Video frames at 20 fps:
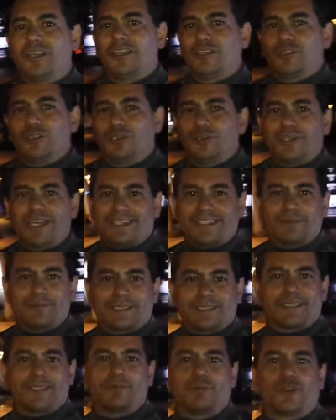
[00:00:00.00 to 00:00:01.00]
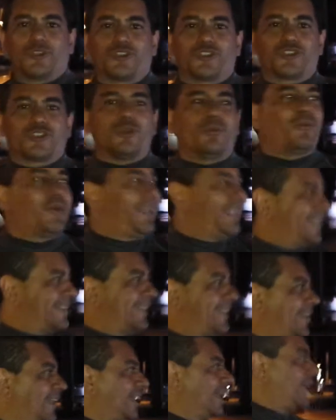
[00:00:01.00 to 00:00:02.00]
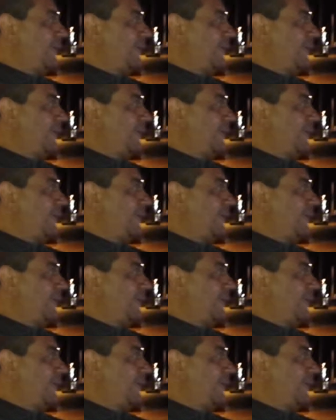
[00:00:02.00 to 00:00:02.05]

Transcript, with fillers: los lugares más hermosos como este.